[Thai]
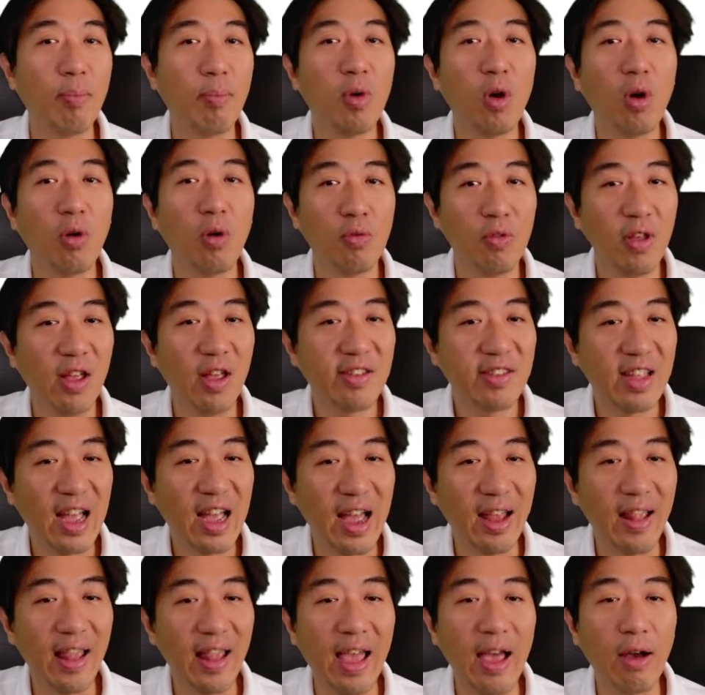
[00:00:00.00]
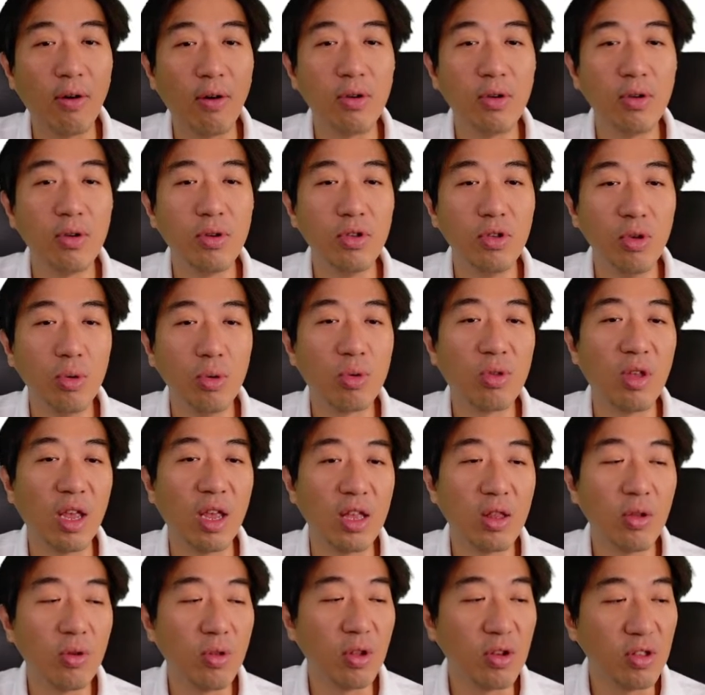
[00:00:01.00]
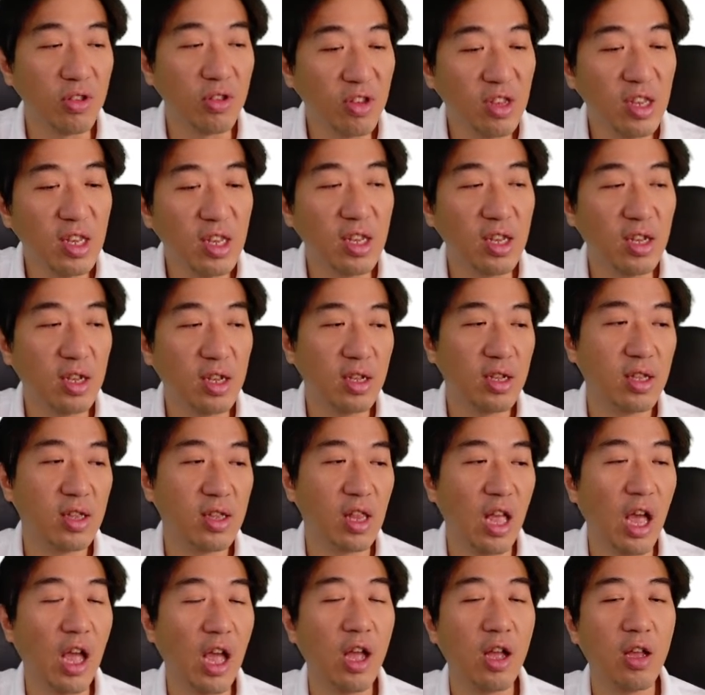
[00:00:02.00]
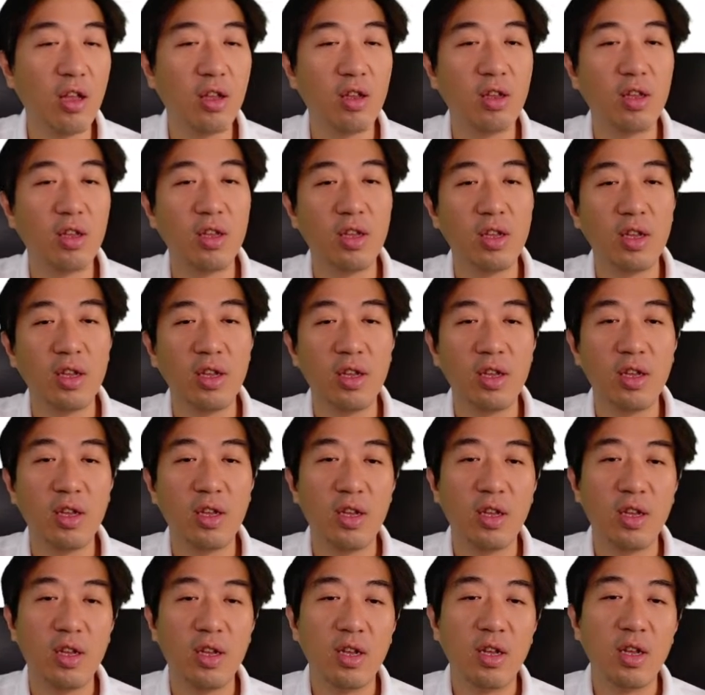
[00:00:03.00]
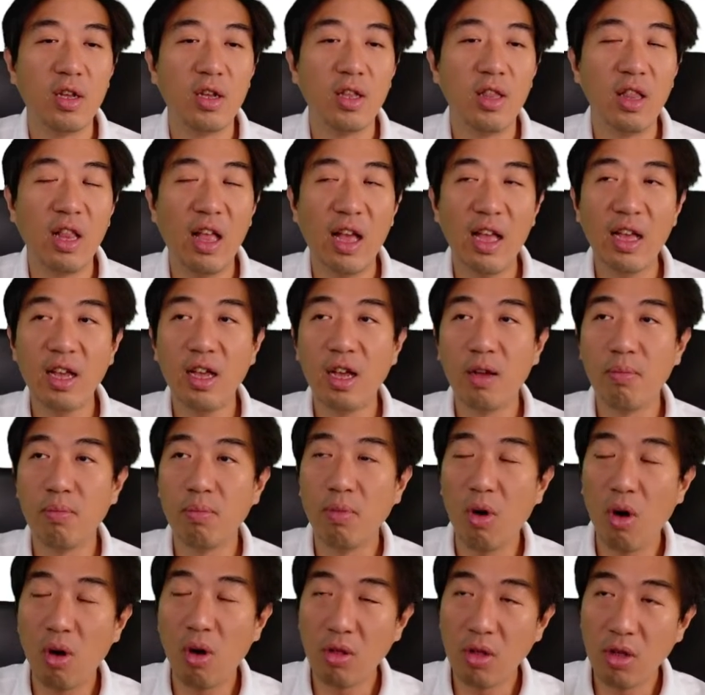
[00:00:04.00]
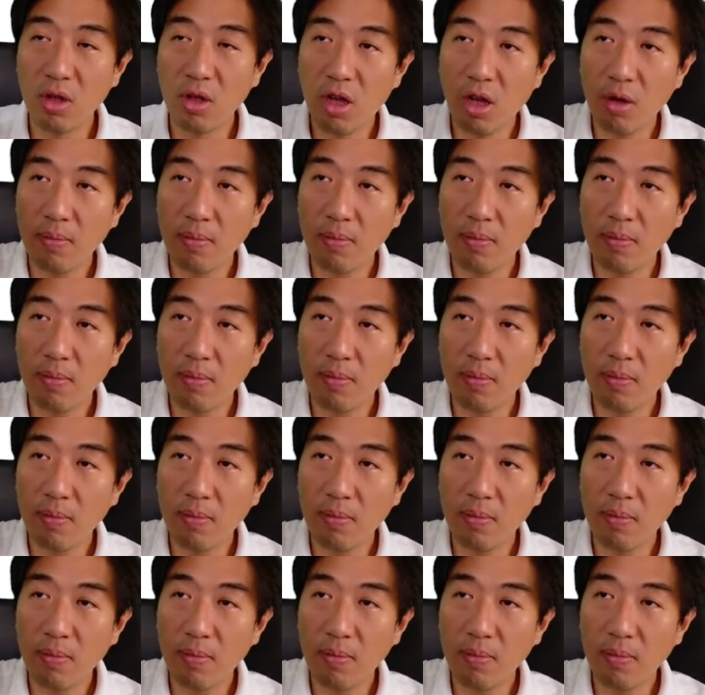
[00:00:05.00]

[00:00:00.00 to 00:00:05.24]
ของวิทยาศาสตร์แล้วคือยุคเทคโนโลยีนะแล้วถ้าเกิดมองลึกเข้าไป